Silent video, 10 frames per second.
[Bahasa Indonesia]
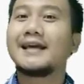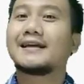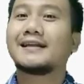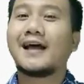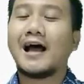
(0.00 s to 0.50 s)

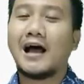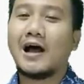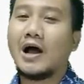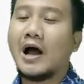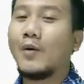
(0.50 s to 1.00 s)

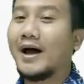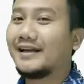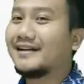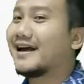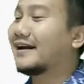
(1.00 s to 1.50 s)
kita
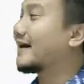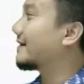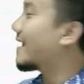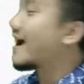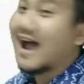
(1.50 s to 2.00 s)
awali dengan
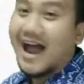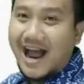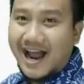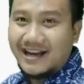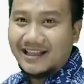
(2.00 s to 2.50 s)
kata
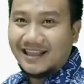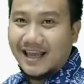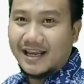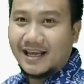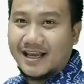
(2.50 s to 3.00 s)
I
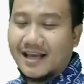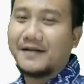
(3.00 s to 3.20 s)
think.